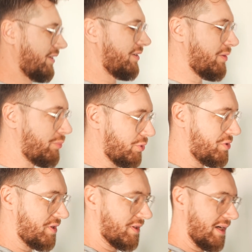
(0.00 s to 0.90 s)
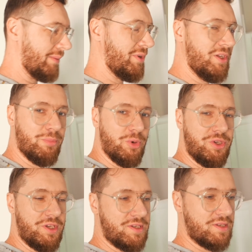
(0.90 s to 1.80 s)
Не будьте нами, не
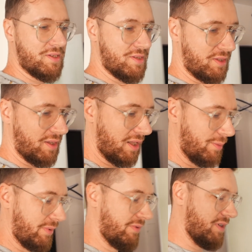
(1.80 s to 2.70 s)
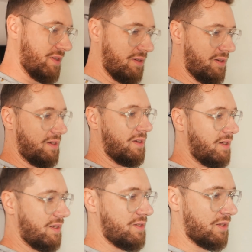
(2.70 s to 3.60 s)
бойтесь задалбывать
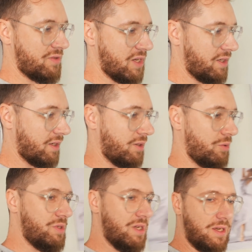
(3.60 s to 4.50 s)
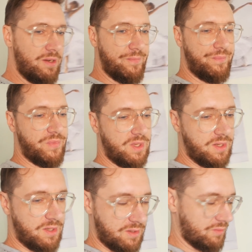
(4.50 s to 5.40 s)
этих всяких людей
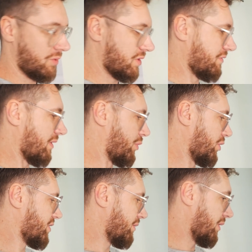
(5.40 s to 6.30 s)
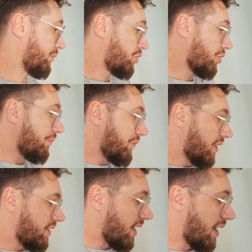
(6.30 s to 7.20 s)
вот с вопросами. Причем
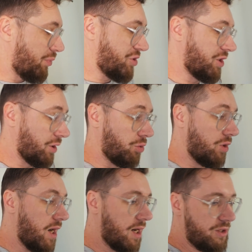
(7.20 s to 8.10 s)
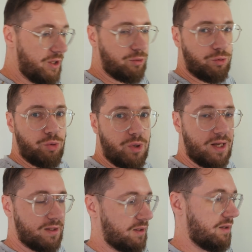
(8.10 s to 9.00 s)
я обычно такой, а, нету, ну
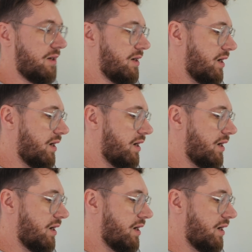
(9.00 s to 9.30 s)
ладно.